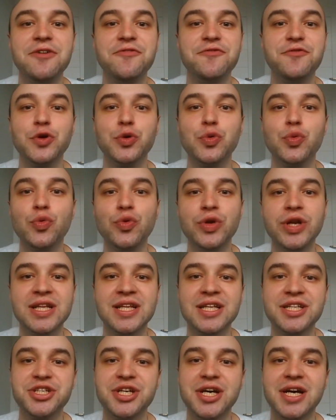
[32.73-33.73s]
фигуре
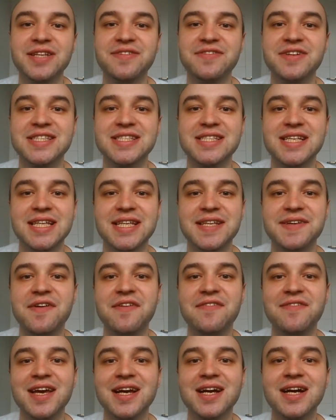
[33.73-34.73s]
начала
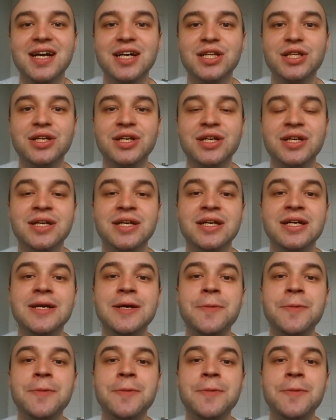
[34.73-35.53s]
20 века, которая,